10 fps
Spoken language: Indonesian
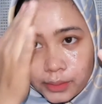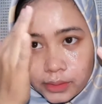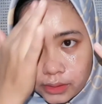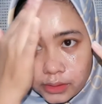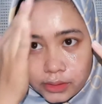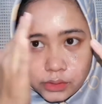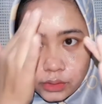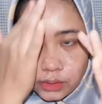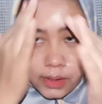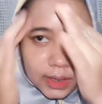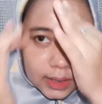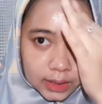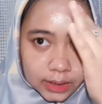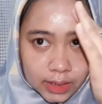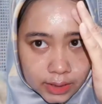uh, sorry banget
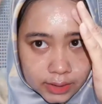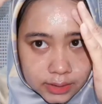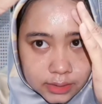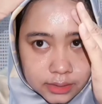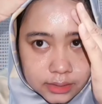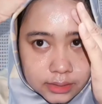ya guys